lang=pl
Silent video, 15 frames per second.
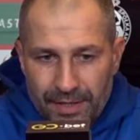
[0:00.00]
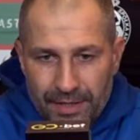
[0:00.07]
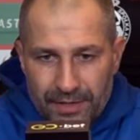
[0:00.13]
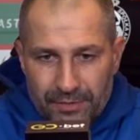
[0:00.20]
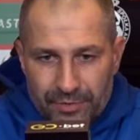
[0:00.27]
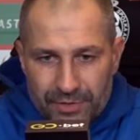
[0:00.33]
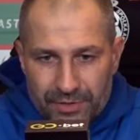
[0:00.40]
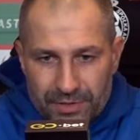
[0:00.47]

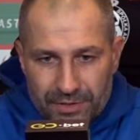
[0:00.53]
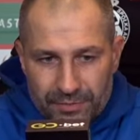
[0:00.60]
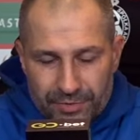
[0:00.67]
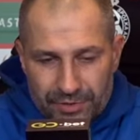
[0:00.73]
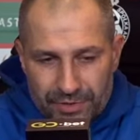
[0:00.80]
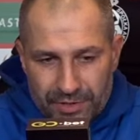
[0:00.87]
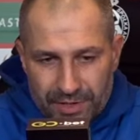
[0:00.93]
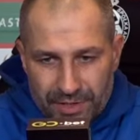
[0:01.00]
i myślę, że
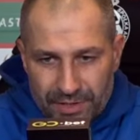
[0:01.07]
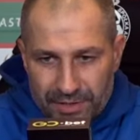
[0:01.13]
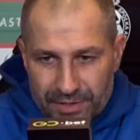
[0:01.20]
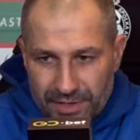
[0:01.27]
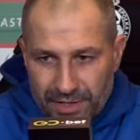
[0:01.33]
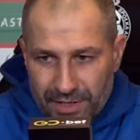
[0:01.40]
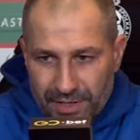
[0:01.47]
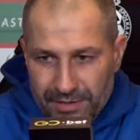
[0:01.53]
przyjdzie taki
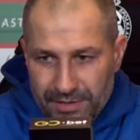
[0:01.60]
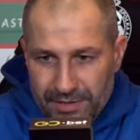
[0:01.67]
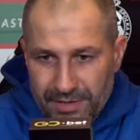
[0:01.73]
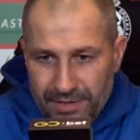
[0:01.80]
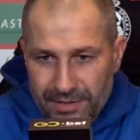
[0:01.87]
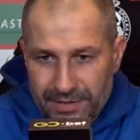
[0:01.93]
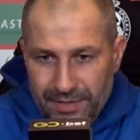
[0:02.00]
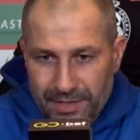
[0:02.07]
czas,
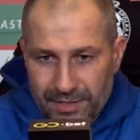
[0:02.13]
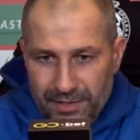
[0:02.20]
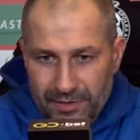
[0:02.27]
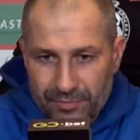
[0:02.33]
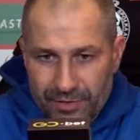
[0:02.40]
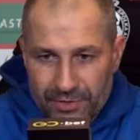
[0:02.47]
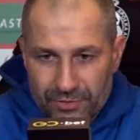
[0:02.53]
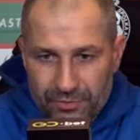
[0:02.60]
że z
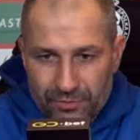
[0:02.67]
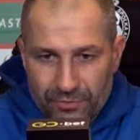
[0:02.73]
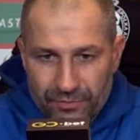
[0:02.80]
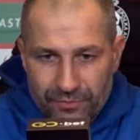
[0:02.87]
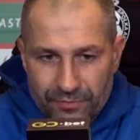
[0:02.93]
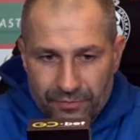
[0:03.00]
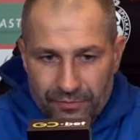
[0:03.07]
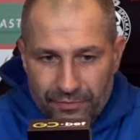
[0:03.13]
takich meczów
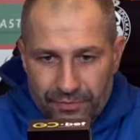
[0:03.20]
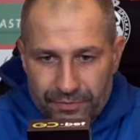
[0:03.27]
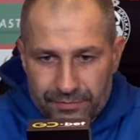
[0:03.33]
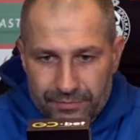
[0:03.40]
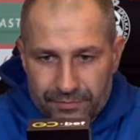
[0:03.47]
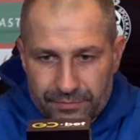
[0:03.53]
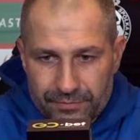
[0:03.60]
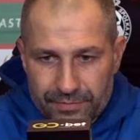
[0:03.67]

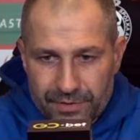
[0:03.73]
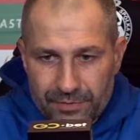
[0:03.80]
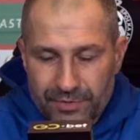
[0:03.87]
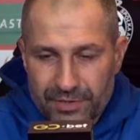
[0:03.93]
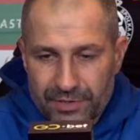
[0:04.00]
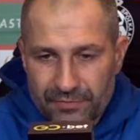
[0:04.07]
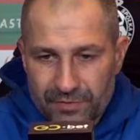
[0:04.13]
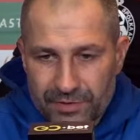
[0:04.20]

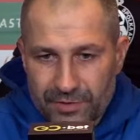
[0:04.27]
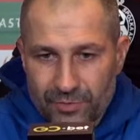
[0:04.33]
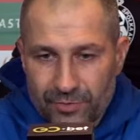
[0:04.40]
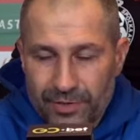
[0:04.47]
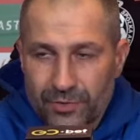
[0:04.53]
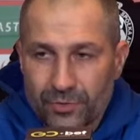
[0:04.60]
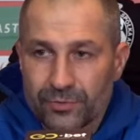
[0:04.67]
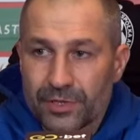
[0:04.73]
kibice Wisły
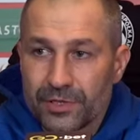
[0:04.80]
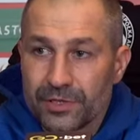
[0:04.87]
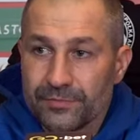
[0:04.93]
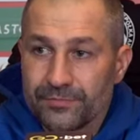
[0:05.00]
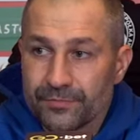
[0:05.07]
będą mieli